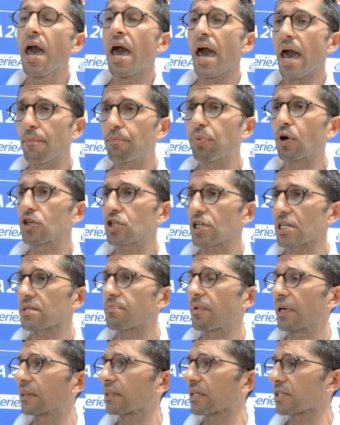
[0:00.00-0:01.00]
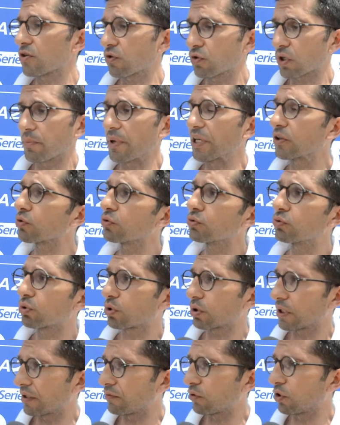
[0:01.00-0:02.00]
E poi ci aspetta sicuramente un
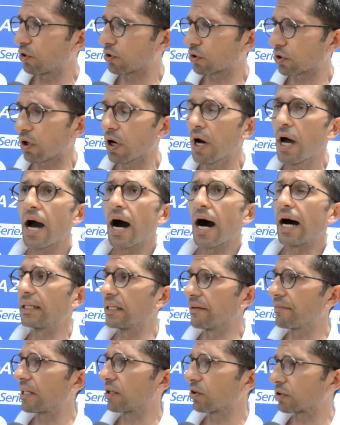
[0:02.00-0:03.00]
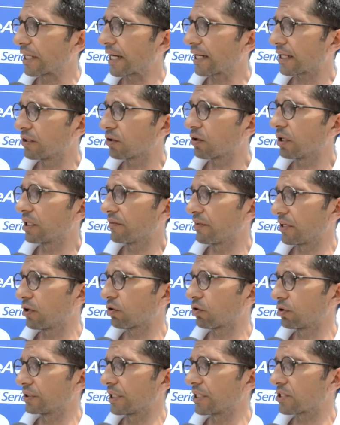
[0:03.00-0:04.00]
duro lavoro a livello tecnico, a
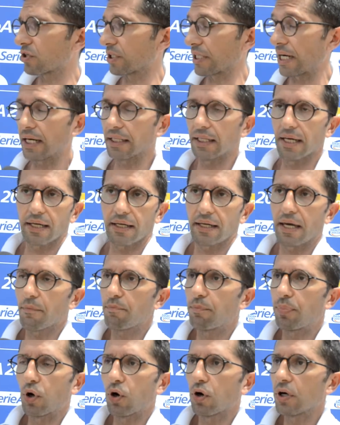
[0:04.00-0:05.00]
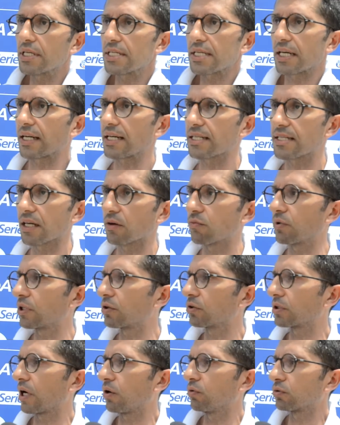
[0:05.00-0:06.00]
livello condizionale, che poi sarà
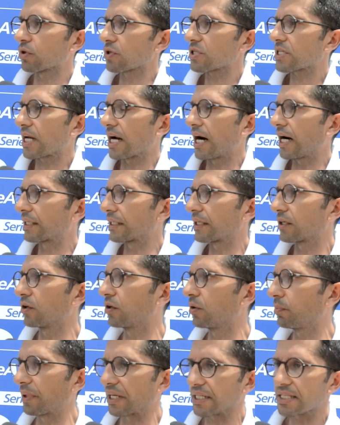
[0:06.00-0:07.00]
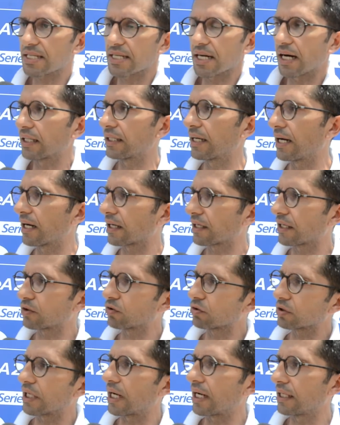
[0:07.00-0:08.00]
seguito da uno scarico parziale e anche
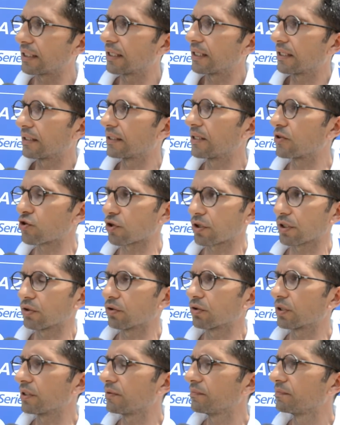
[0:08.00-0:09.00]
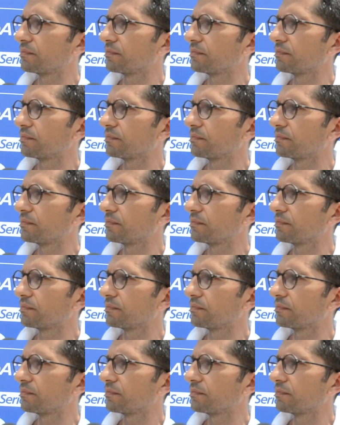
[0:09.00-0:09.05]
totale dei giocatori